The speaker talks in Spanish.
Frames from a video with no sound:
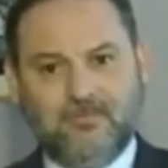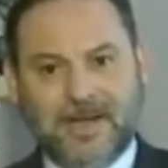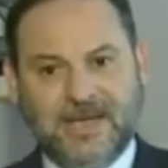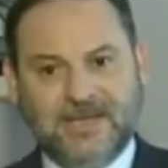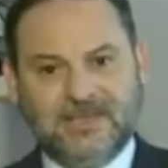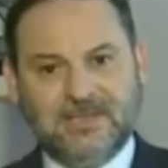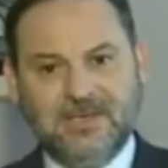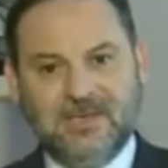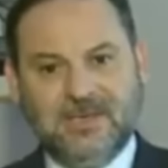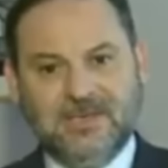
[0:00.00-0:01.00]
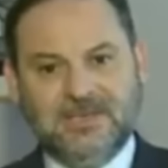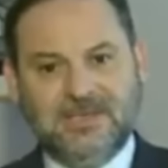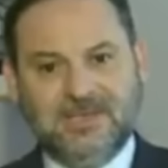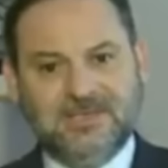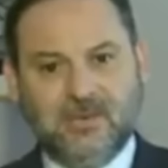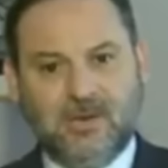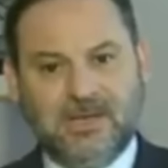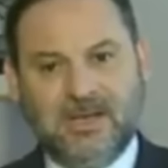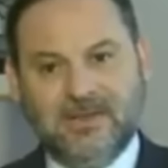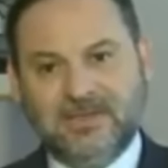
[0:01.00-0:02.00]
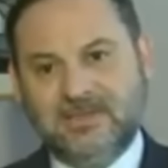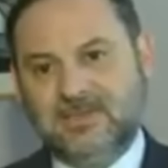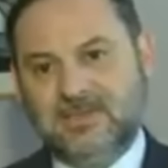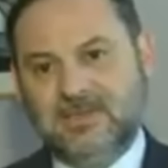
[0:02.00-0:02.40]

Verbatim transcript: país sin desigualdades